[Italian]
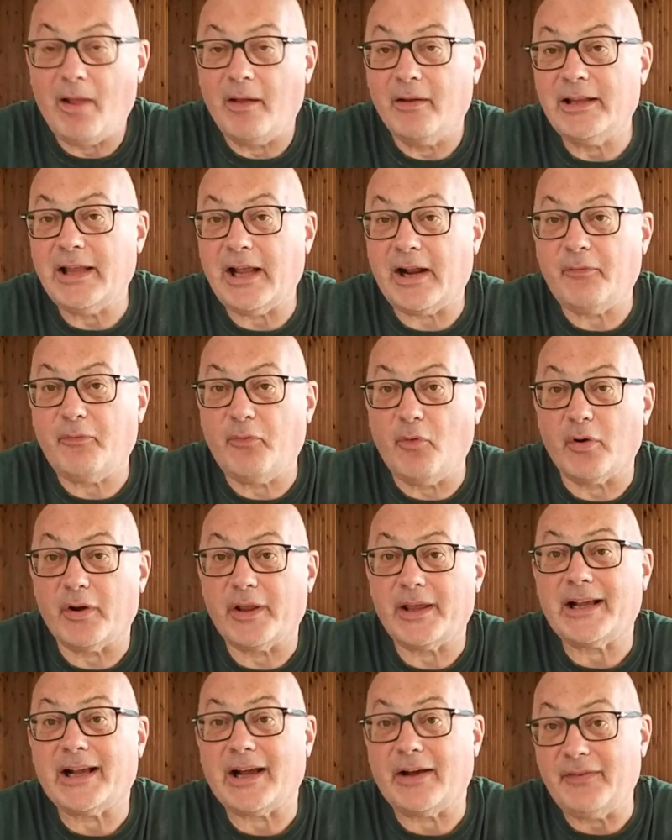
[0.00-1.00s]
darà
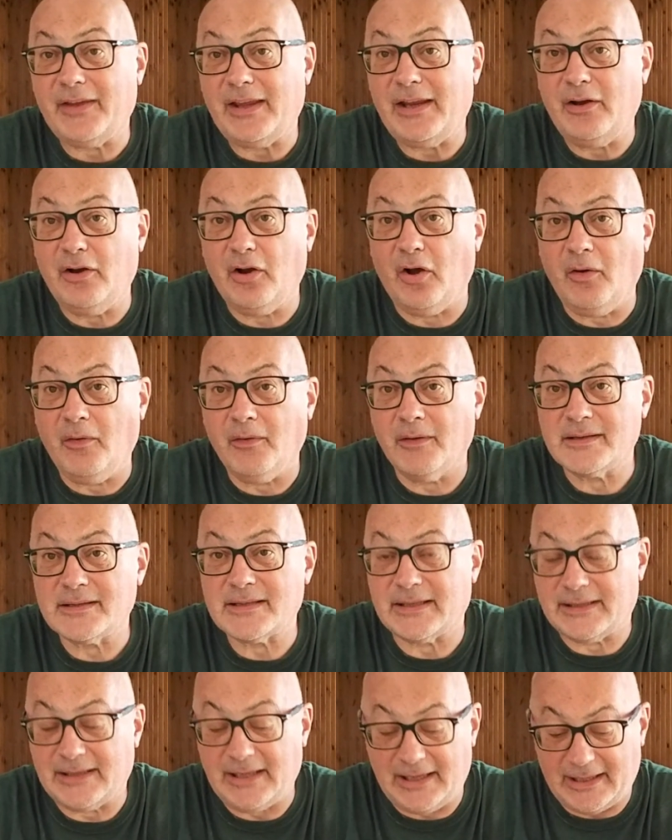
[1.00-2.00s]
fuori cavillo,
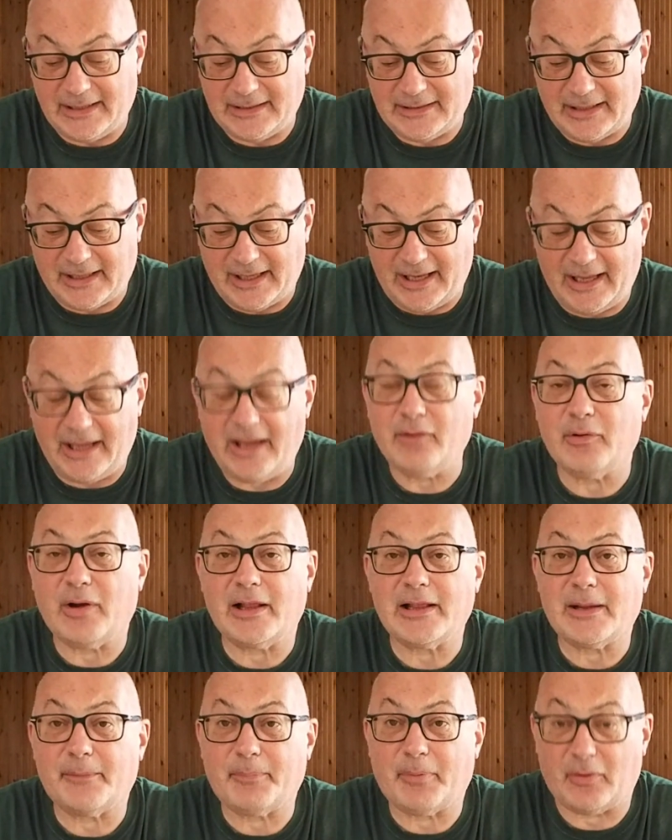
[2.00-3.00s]
sette lettere e
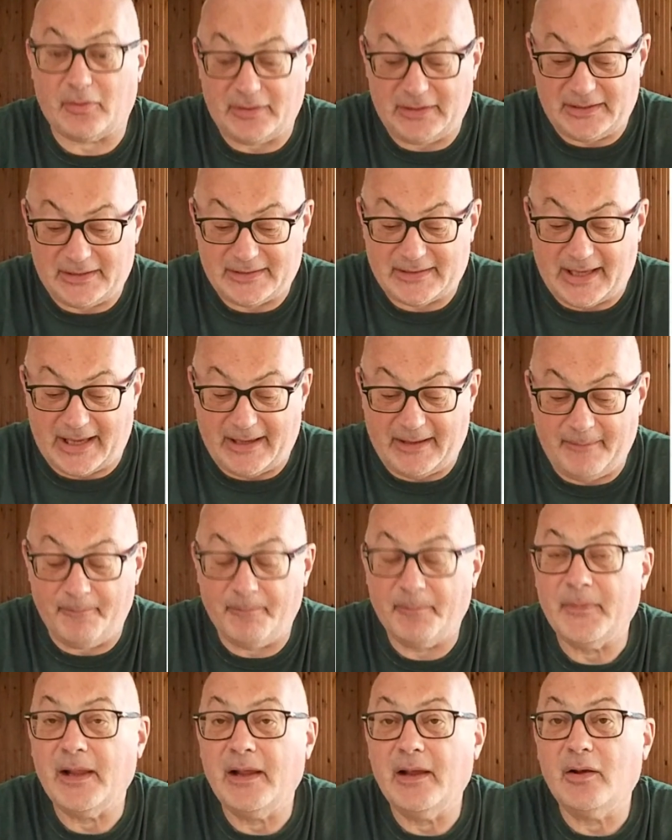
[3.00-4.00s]
un'altra parola di sei.
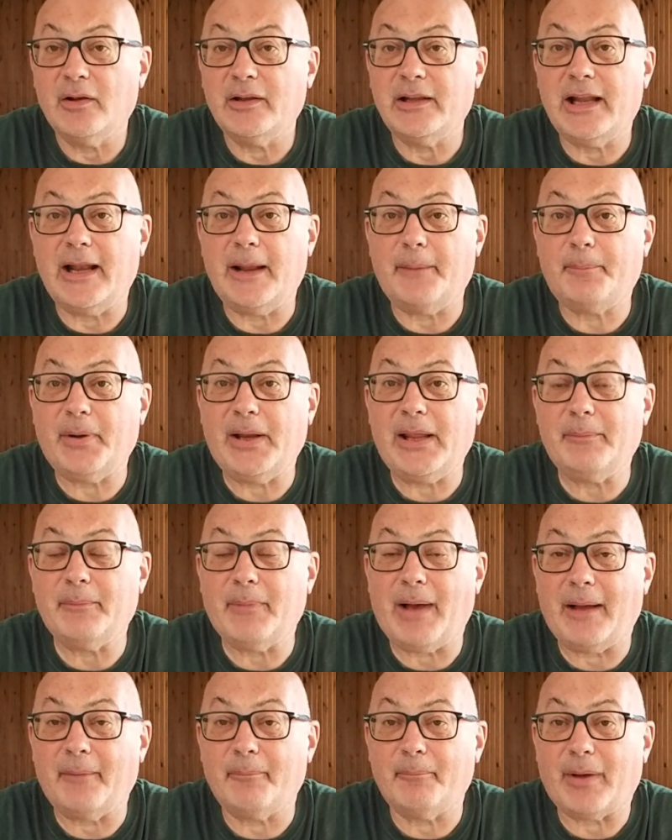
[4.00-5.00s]
Nella
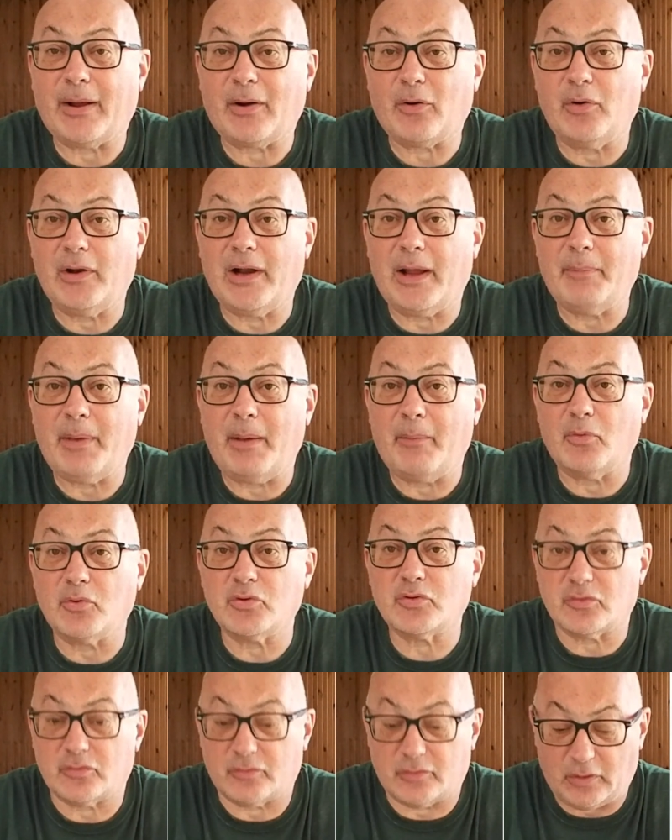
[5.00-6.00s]
prima parola abbiamo
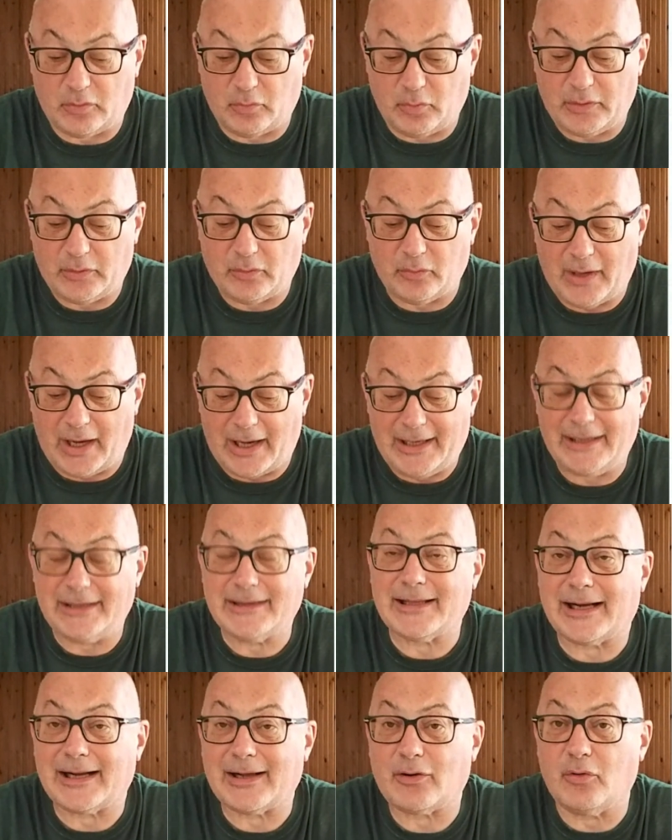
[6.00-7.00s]
sostituito una
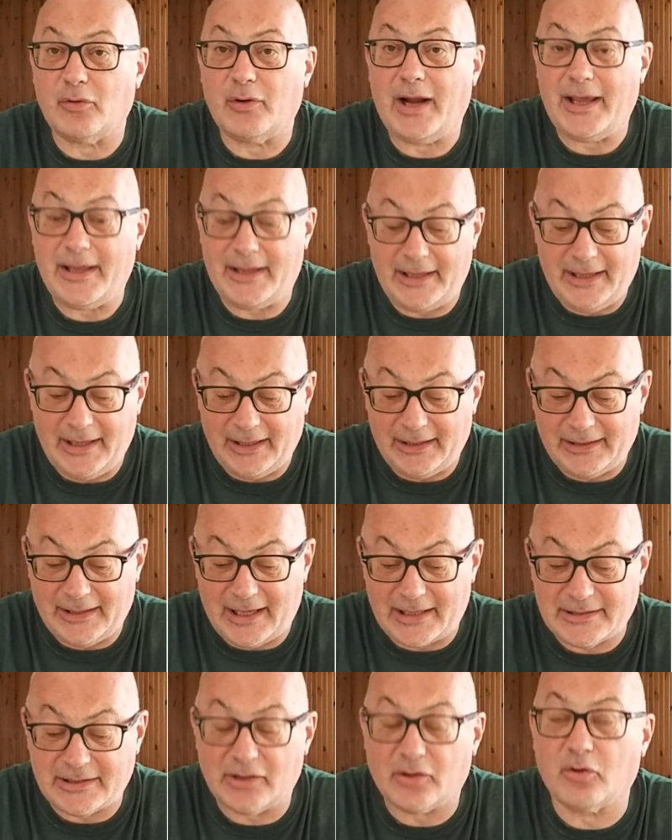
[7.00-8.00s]
lettera con la I,
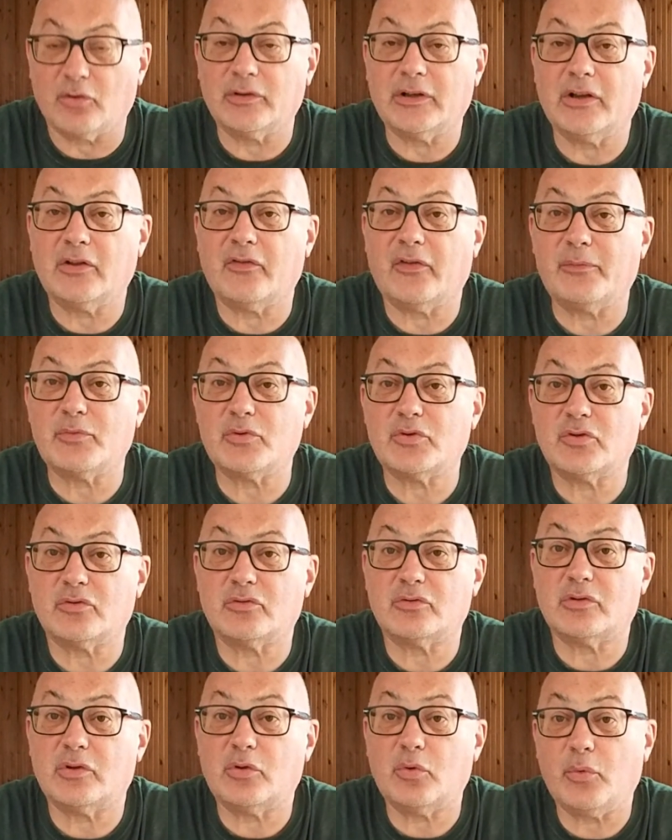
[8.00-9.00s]
nella seconda dovremo
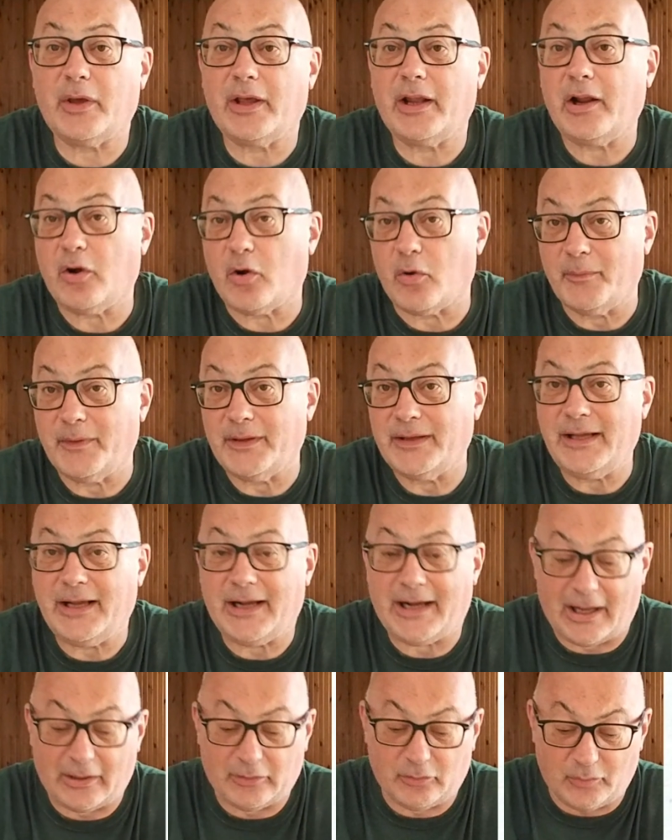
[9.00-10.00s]
sostituire, come
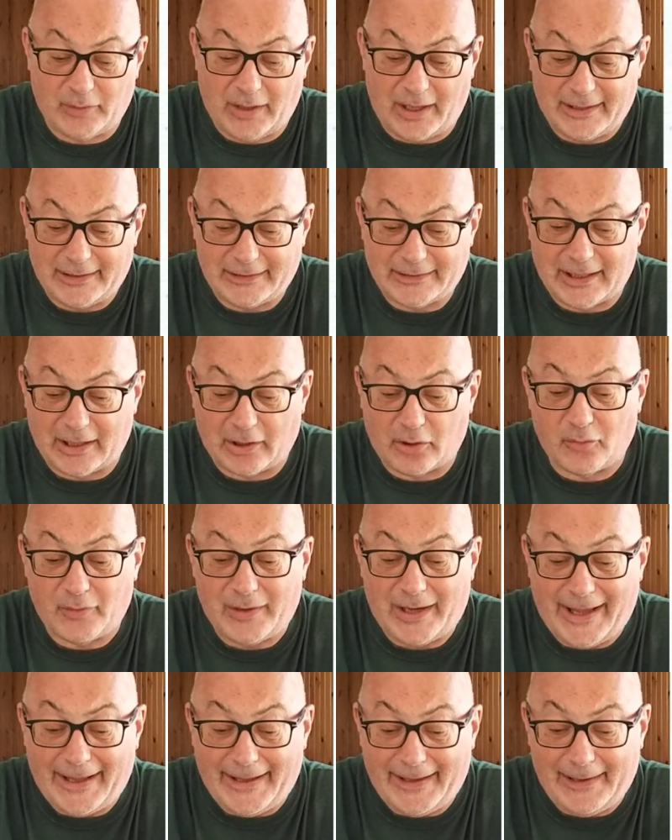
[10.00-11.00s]
indicato, una lettera con
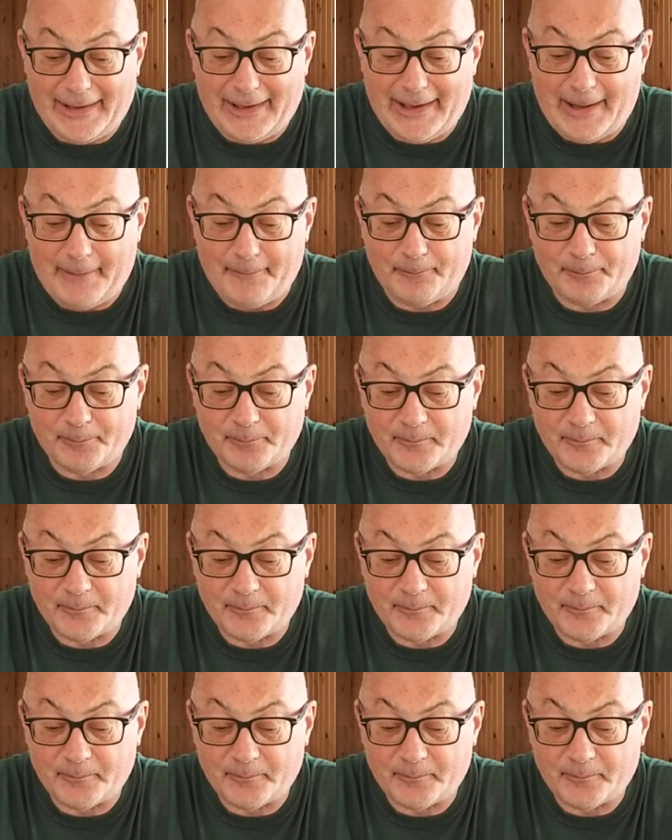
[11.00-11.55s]
la L.